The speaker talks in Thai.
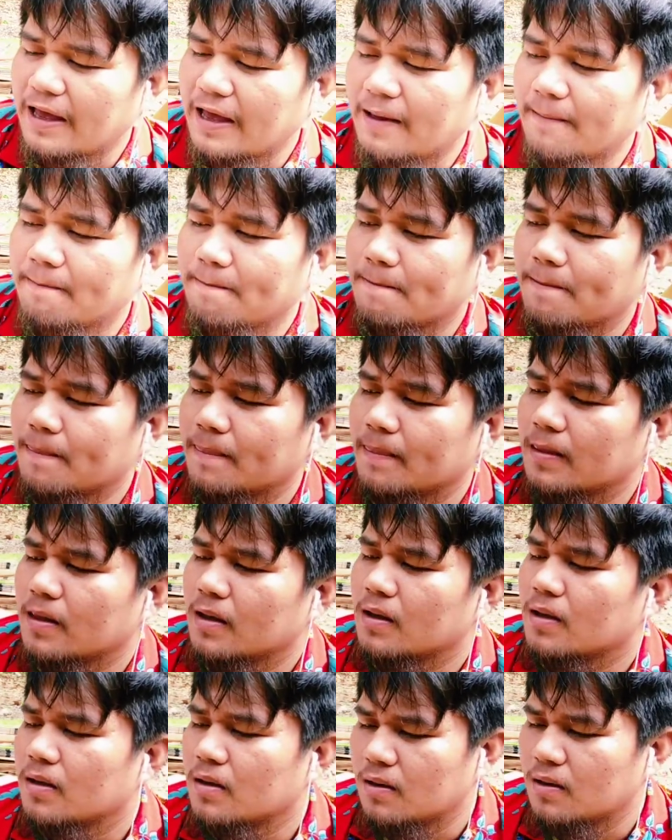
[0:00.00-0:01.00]
ฮะ
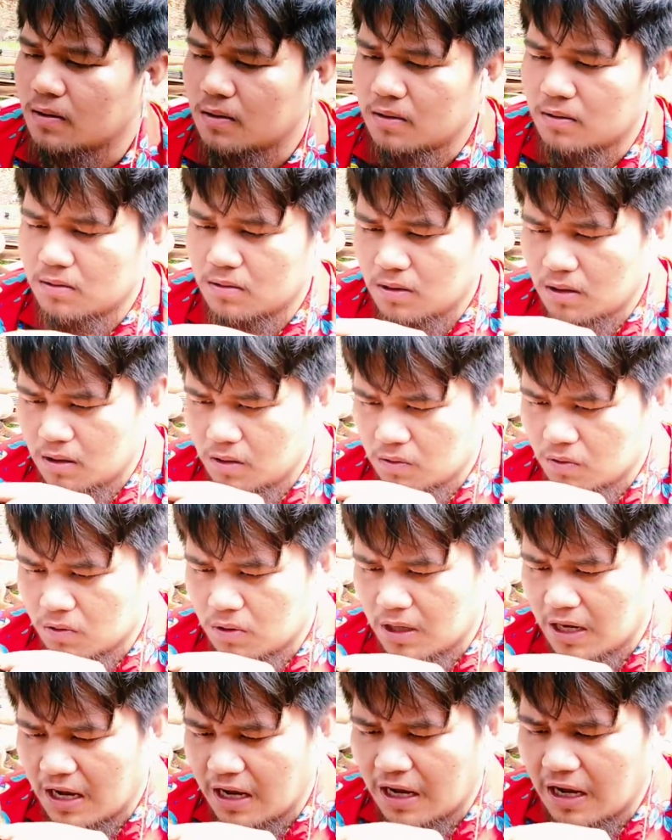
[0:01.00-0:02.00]
ลูก
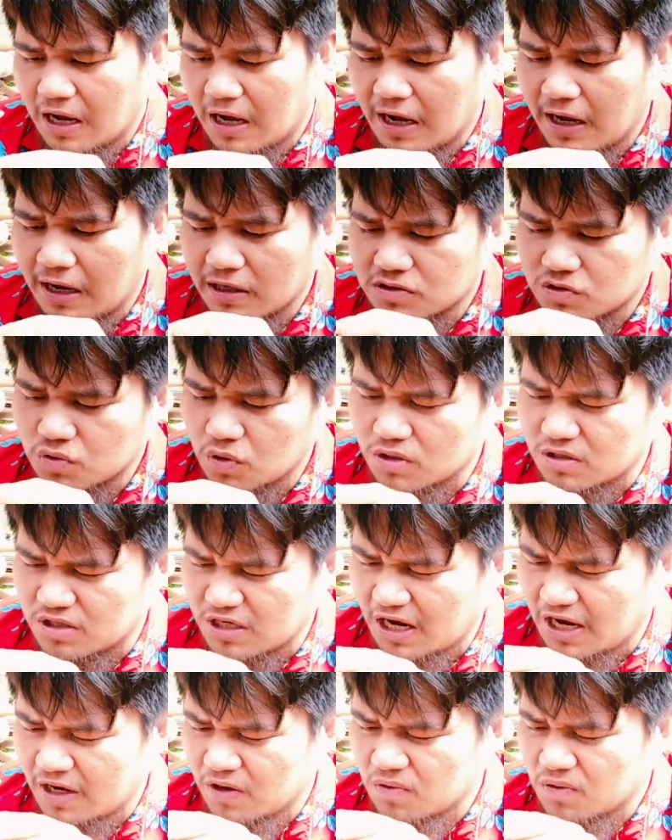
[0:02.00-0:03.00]
ค้าส่วนให
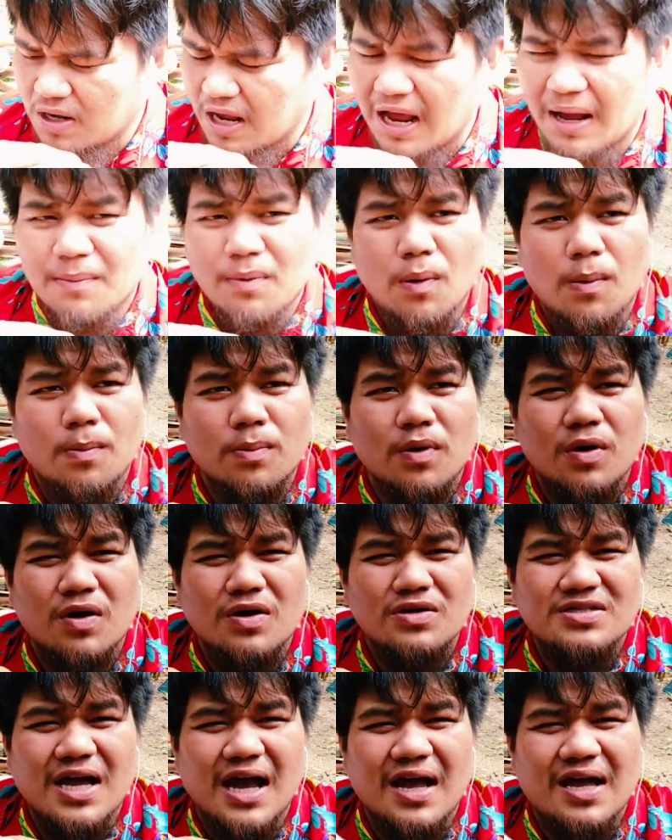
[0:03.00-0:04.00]
ญ่ลูกค้าผมก็
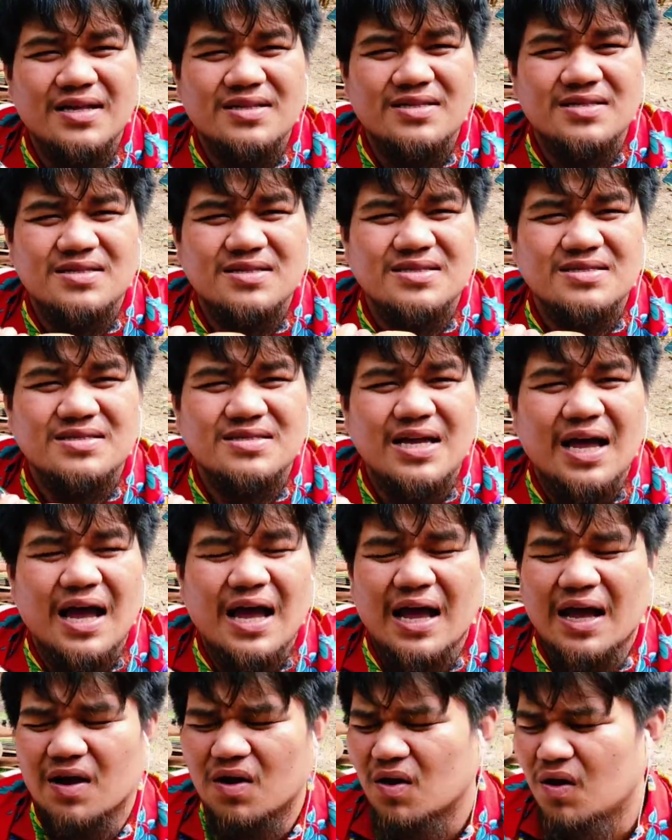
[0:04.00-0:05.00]
จะ
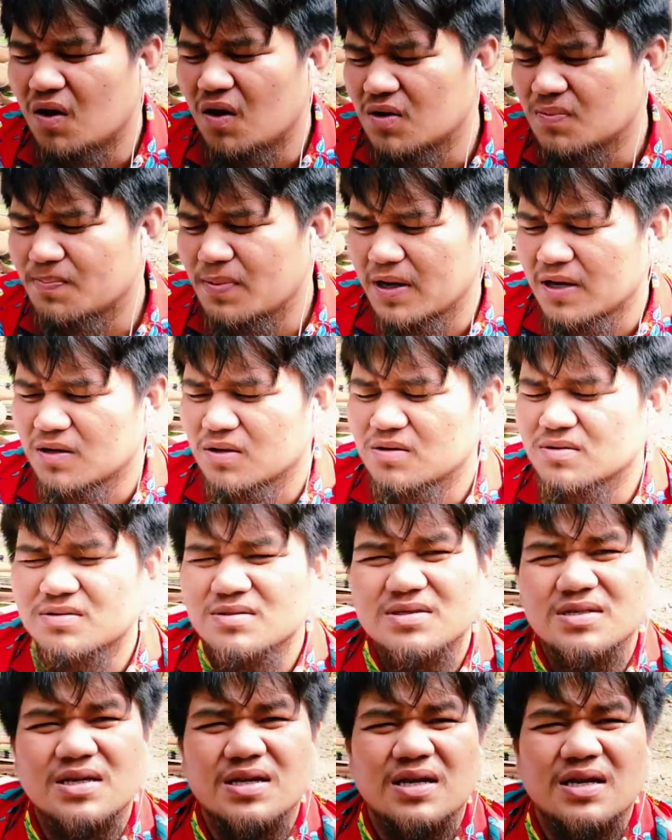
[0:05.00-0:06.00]
ก็เป็น
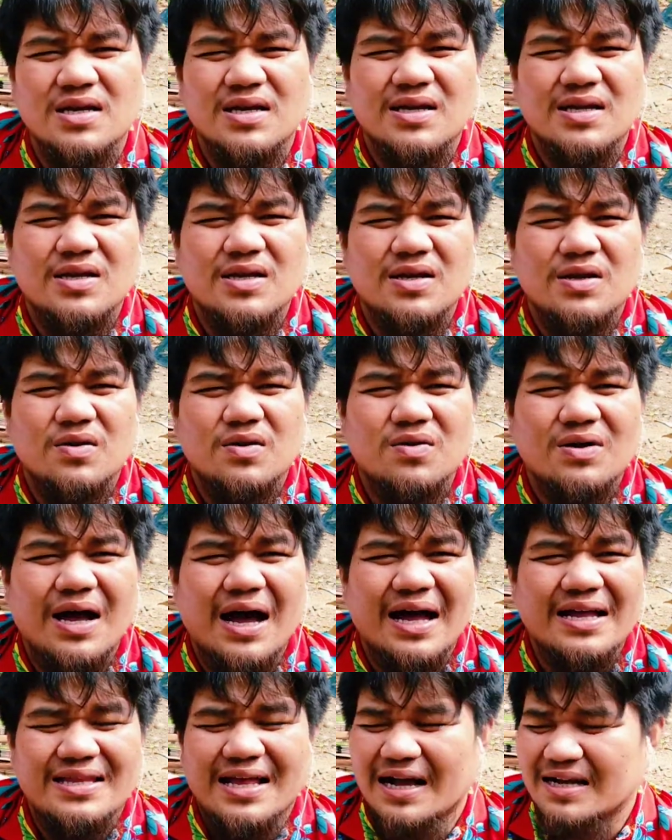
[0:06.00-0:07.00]
ลูก
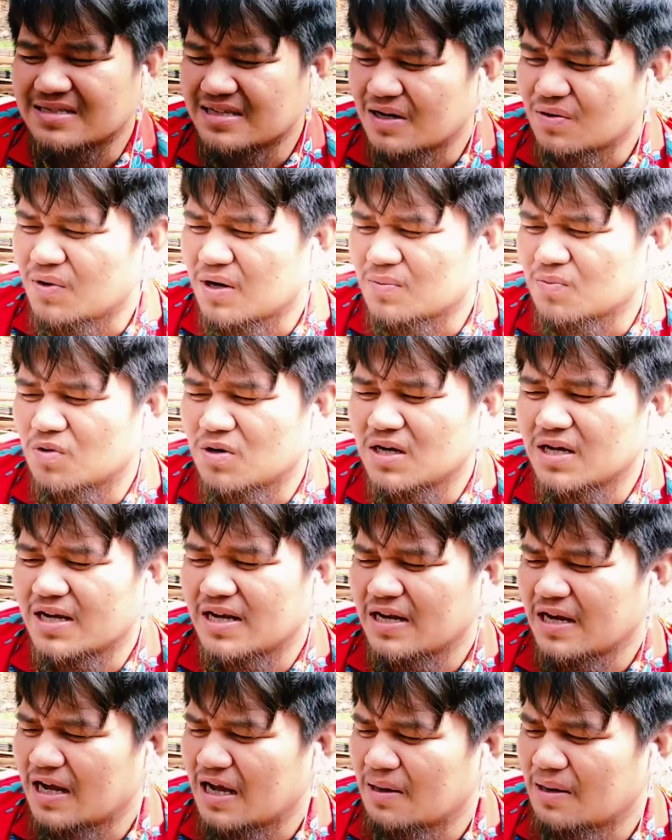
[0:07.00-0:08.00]
ค้าต่างจังหวัดหมดเลย
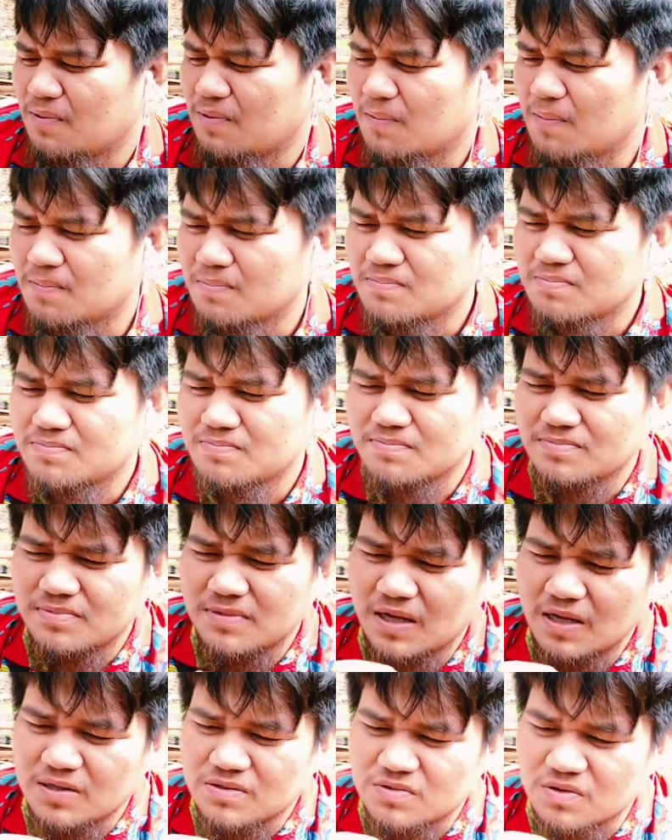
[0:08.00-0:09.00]
นะครับผม
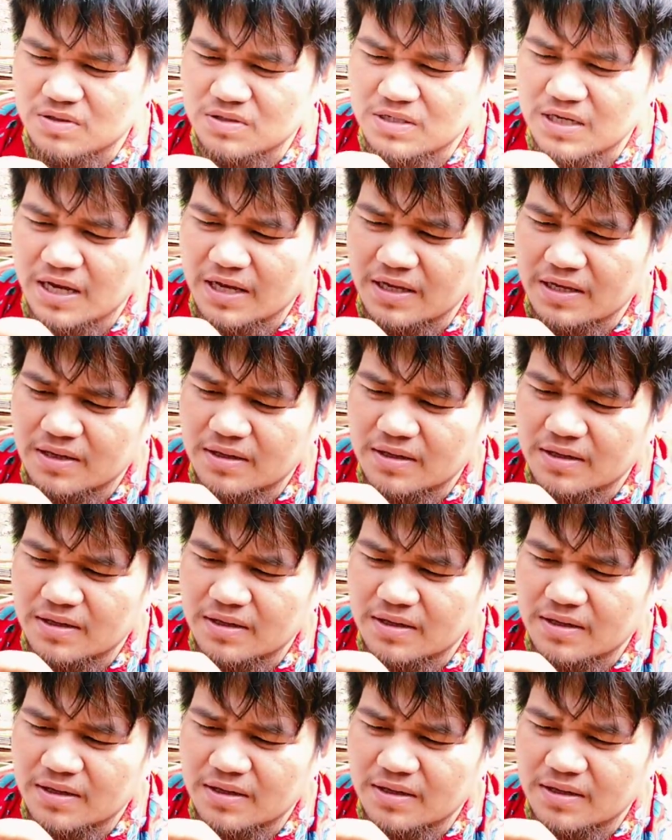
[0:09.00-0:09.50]
นะส่วนใหญ่